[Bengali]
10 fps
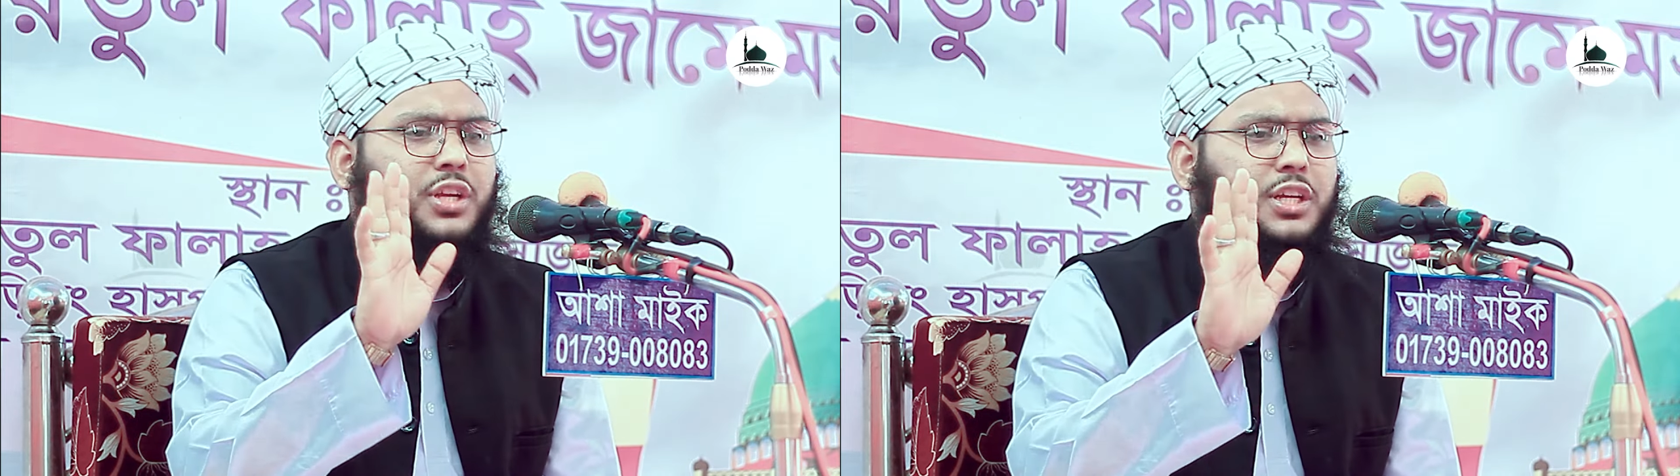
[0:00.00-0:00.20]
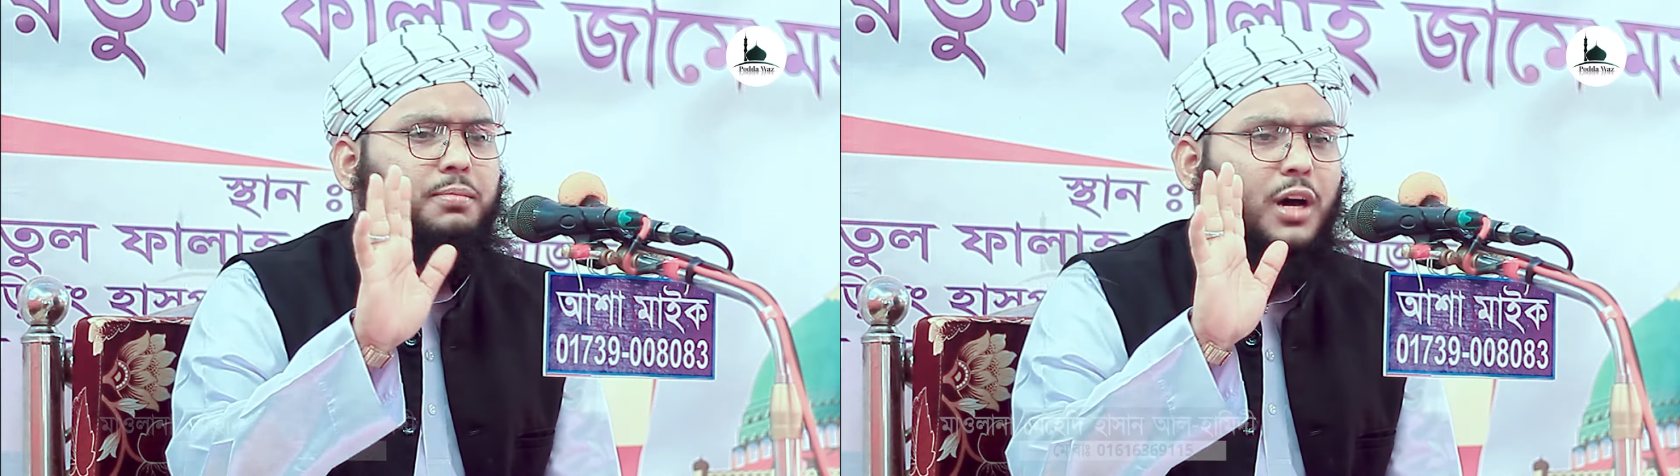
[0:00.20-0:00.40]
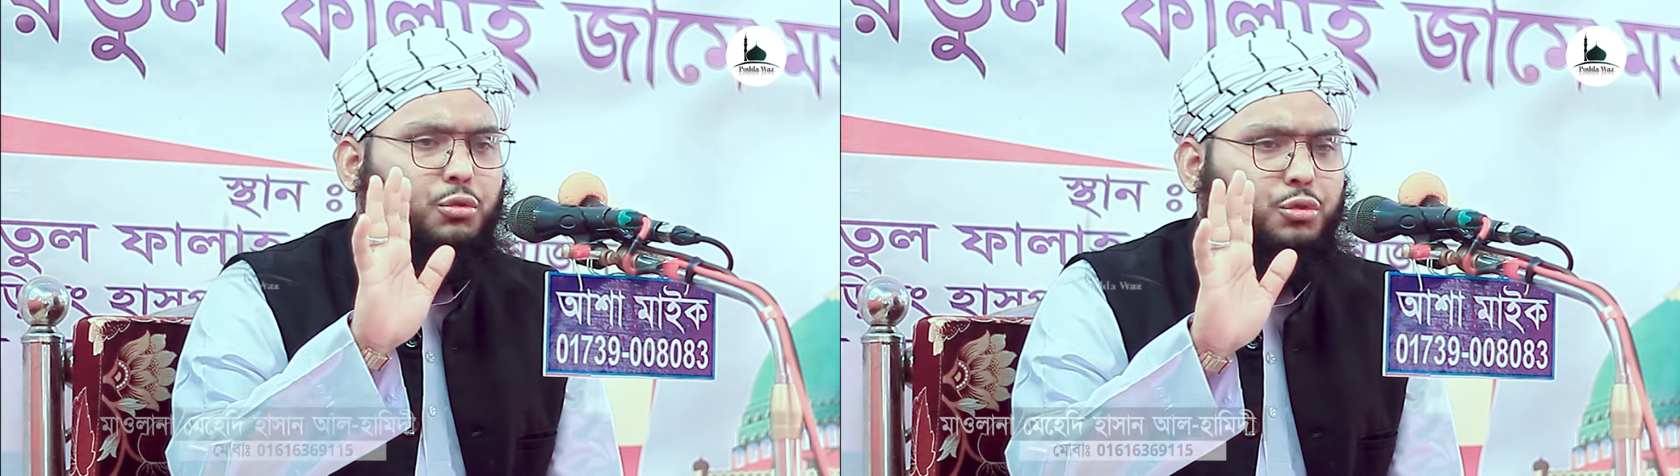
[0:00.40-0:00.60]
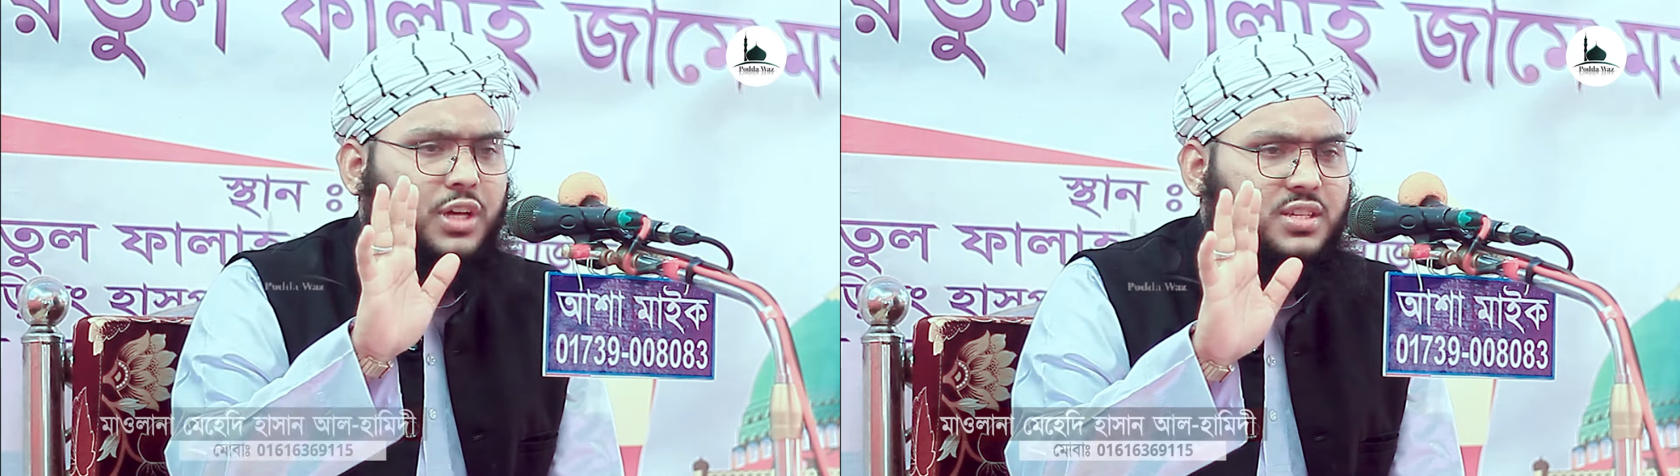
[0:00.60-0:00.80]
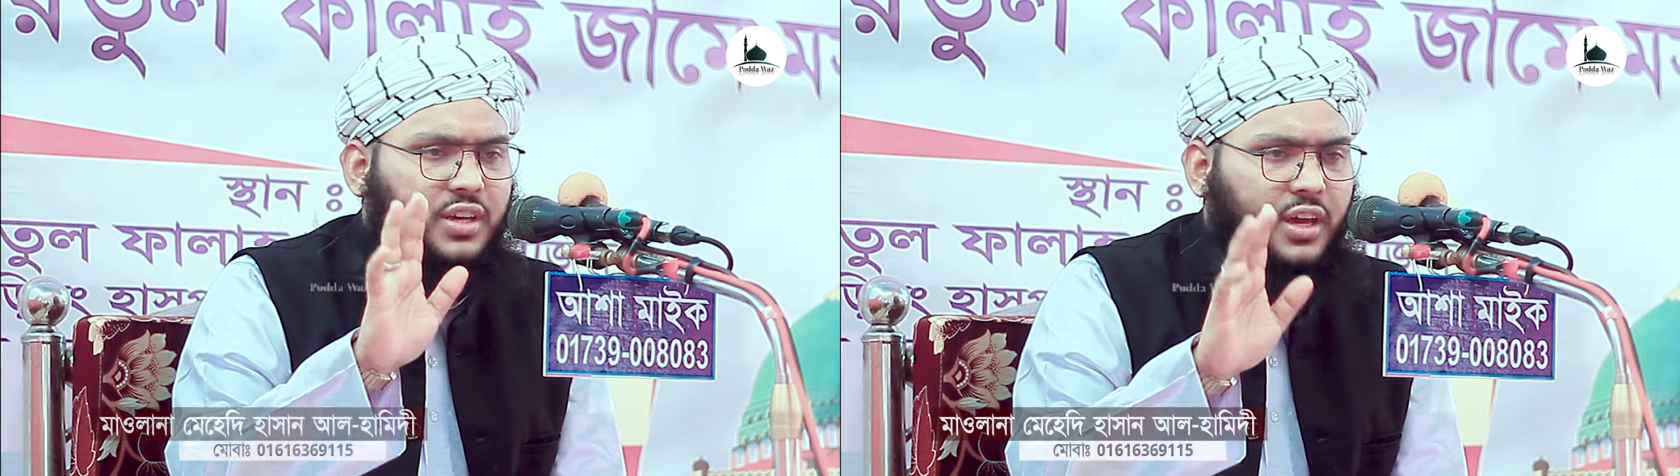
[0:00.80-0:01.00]
শ্রেণী মানুষ
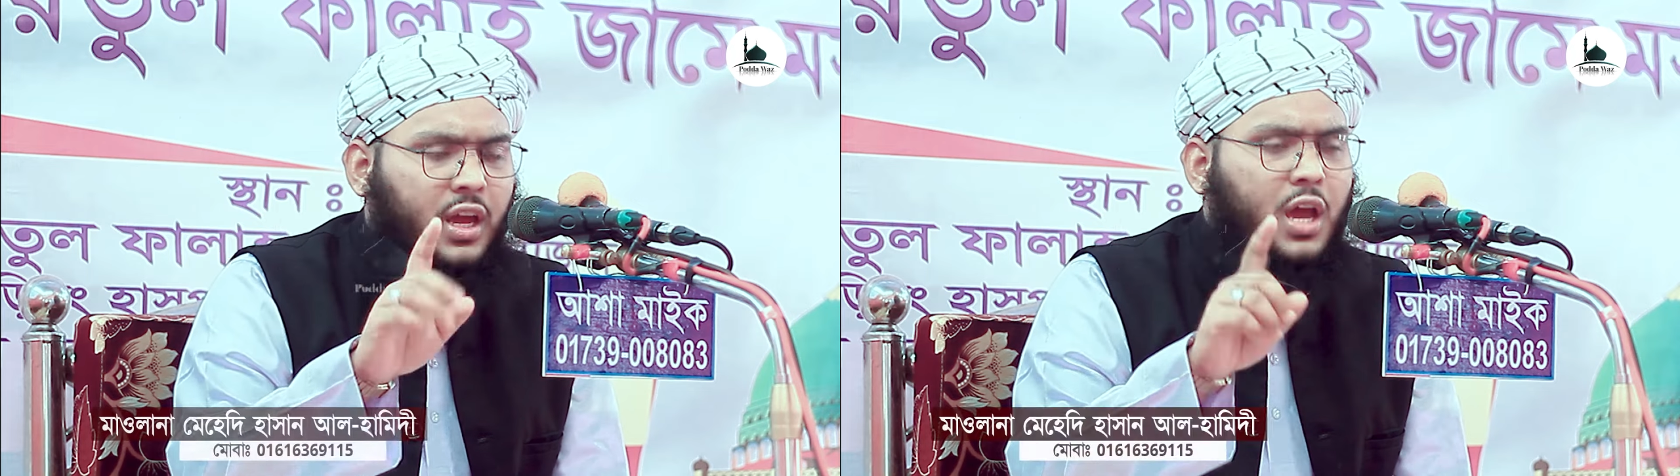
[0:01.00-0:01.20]
আছে